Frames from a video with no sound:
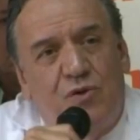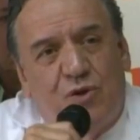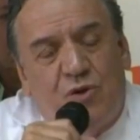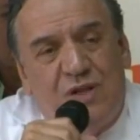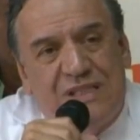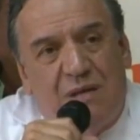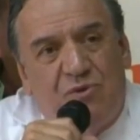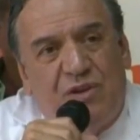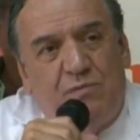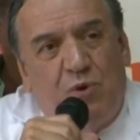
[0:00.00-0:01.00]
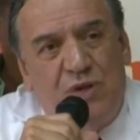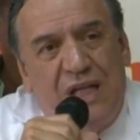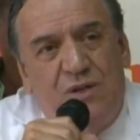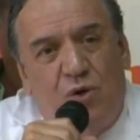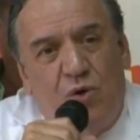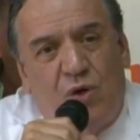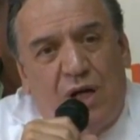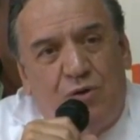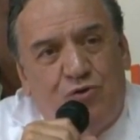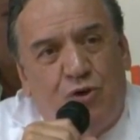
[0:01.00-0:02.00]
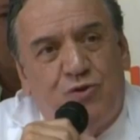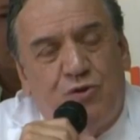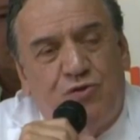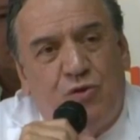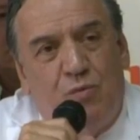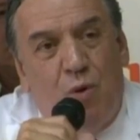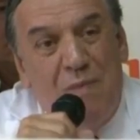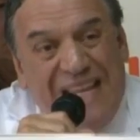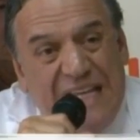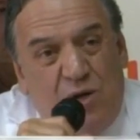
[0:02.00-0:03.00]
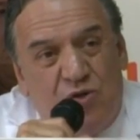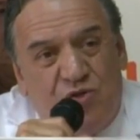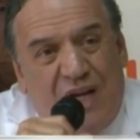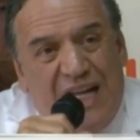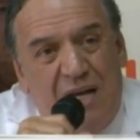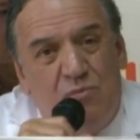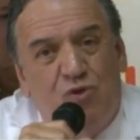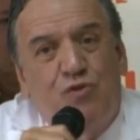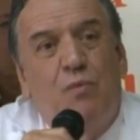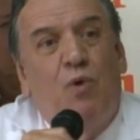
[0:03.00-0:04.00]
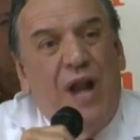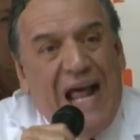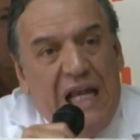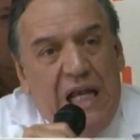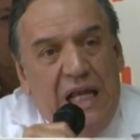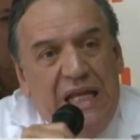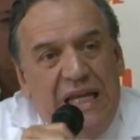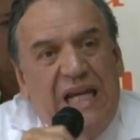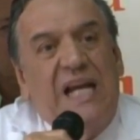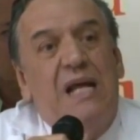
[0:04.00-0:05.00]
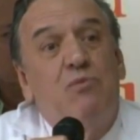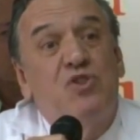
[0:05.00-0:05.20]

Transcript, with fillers: que no favorece la confirmación de Francisco Joglar para dirigir el Departamento de Salud.